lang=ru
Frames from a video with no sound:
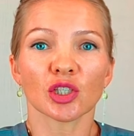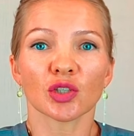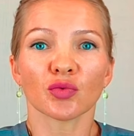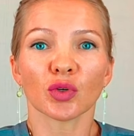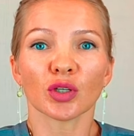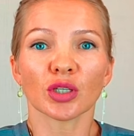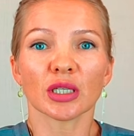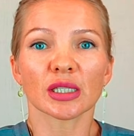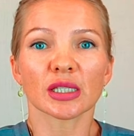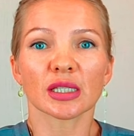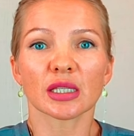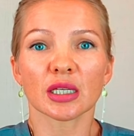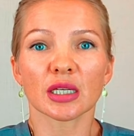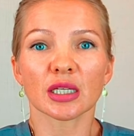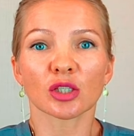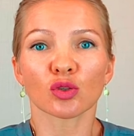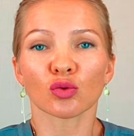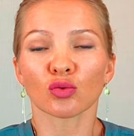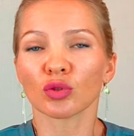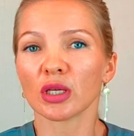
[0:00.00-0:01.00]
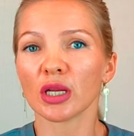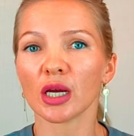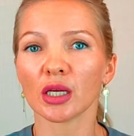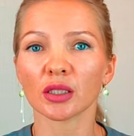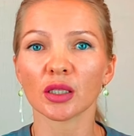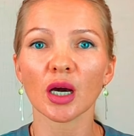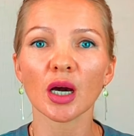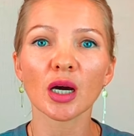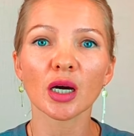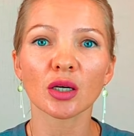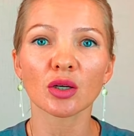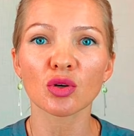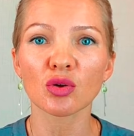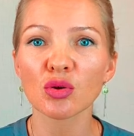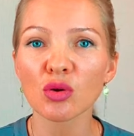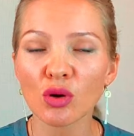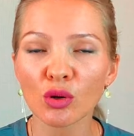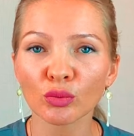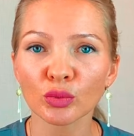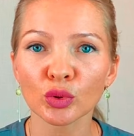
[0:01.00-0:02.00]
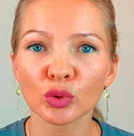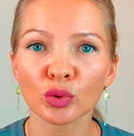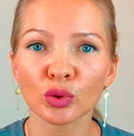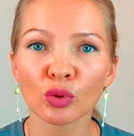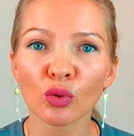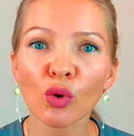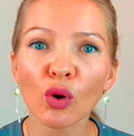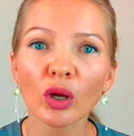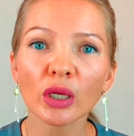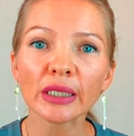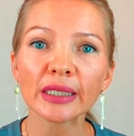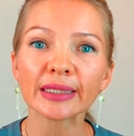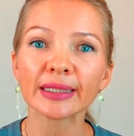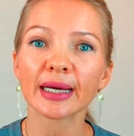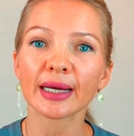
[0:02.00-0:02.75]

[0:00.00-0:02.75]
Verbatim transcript: сегодня стресс уделяет огромную роль и